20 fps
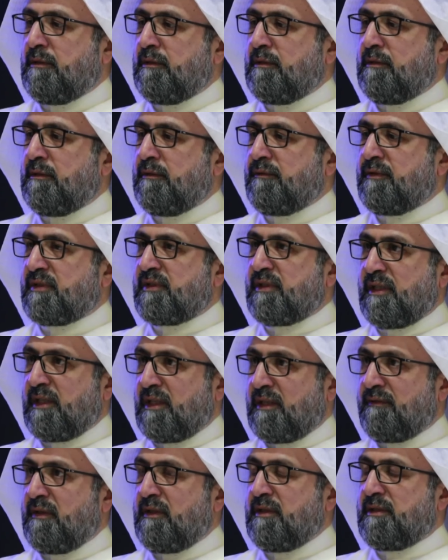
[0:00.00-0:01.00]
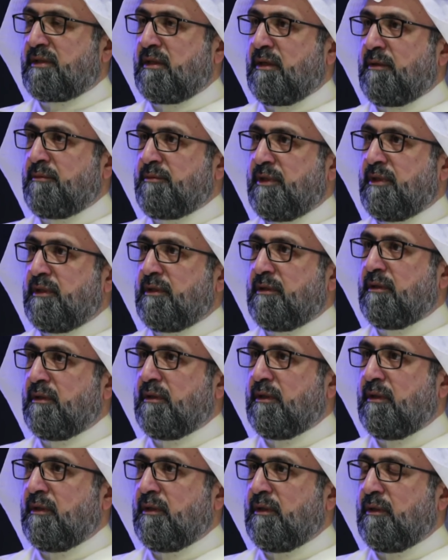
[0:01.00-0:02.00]
في الصيرفه الاسلاميه
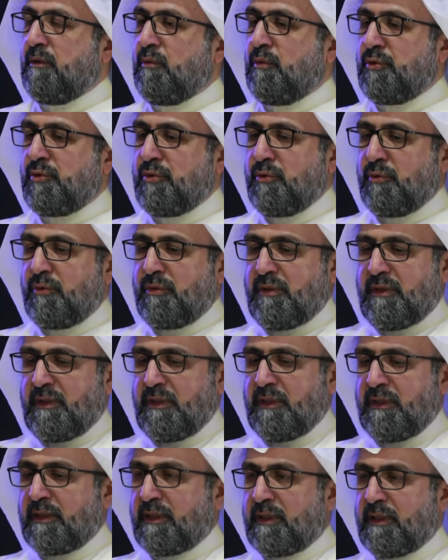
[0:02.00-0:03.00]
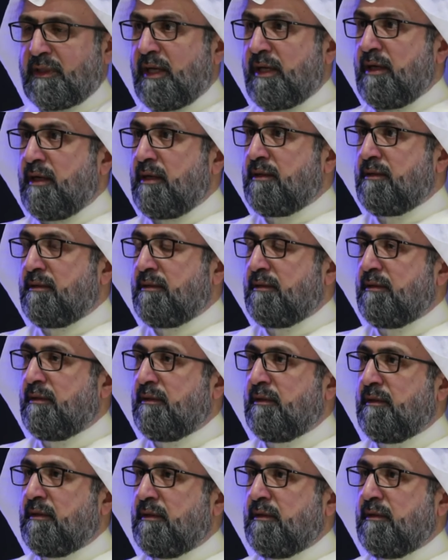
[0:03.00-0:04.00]
ووجود آه، كيان
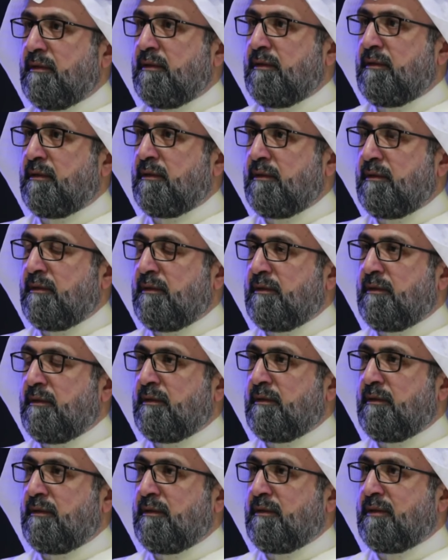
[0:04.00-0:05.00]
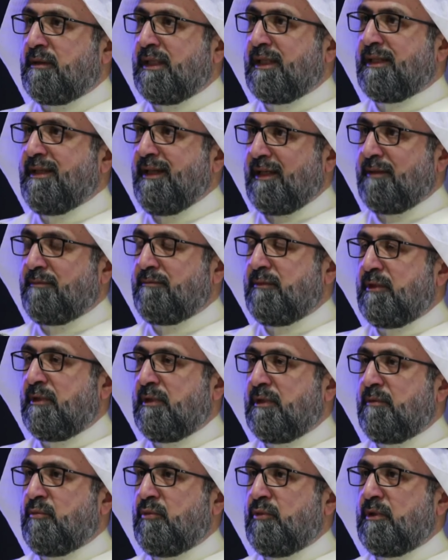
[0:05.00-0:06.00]
آه،
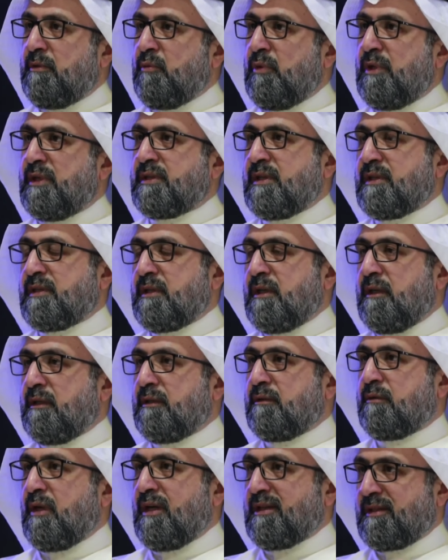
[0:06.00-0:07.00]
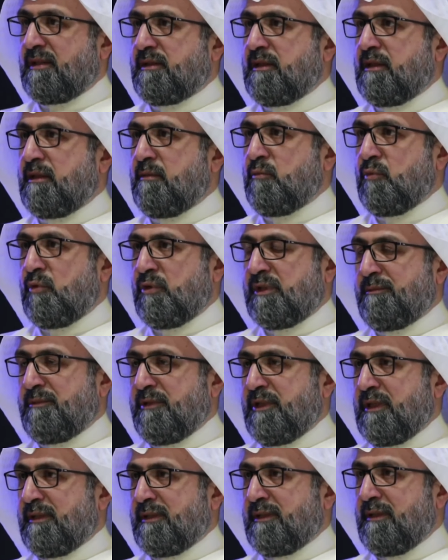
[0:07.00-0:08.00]
يدعم المؤسسات خاصه
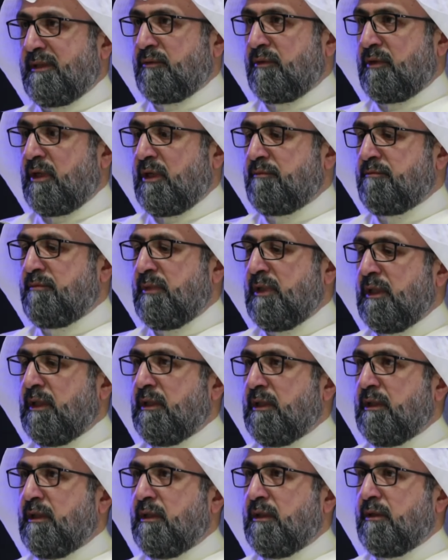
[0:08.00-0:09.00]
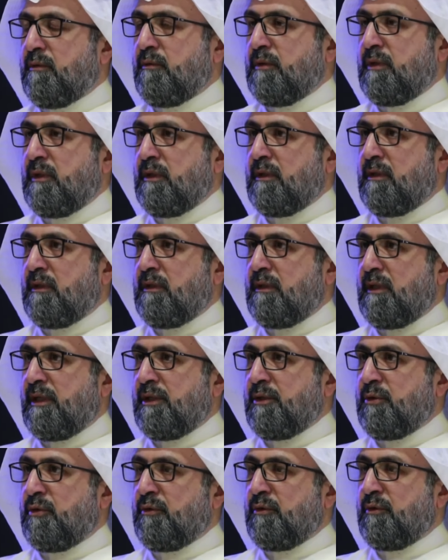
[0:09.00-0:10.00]
المؤتمرات اللي تقام
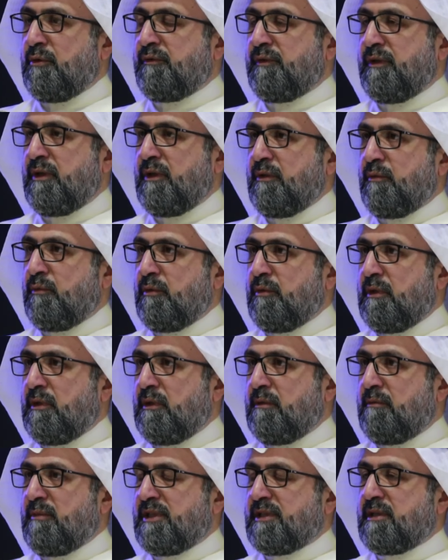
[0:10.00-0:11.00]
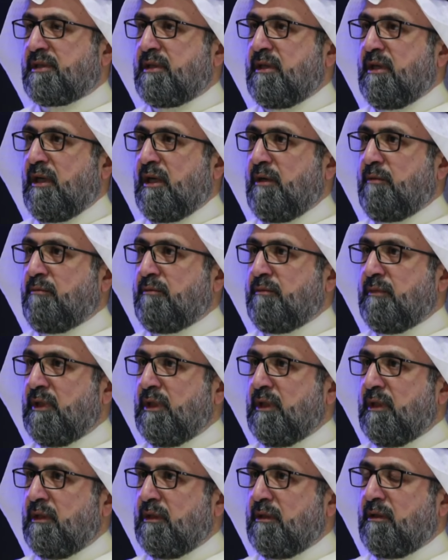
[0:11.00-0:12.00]
والايوفي والمجلس العام
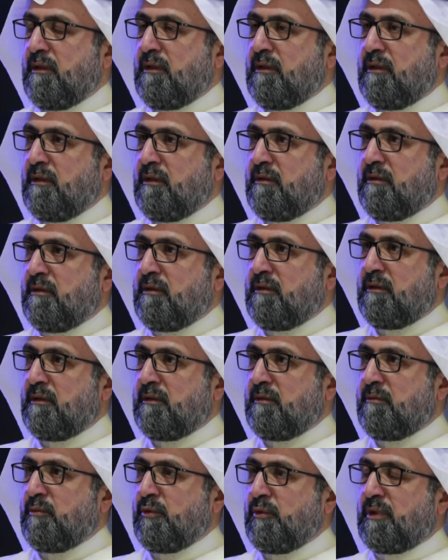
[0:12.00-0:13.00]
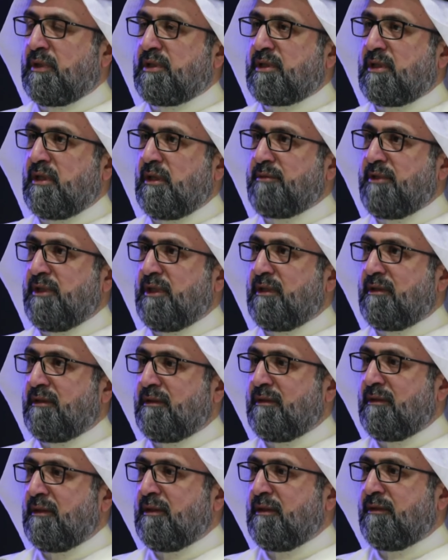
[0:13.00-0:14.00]
للبنوك الاسلاميه
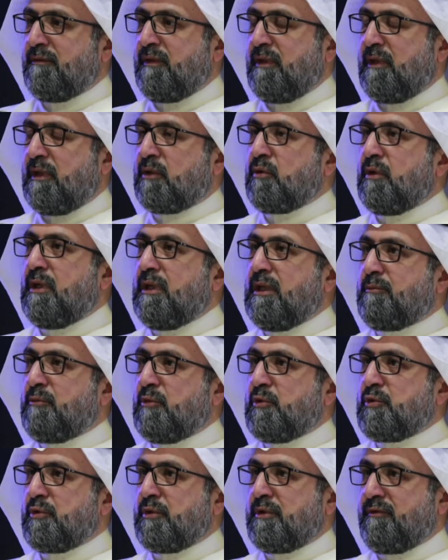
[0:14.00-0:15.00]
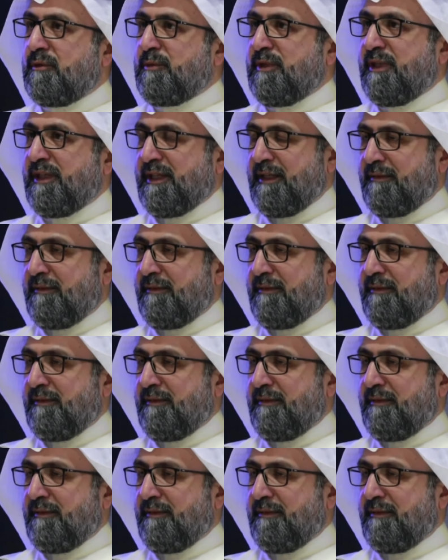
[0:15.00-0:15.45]
فكلها موجوده في البحرين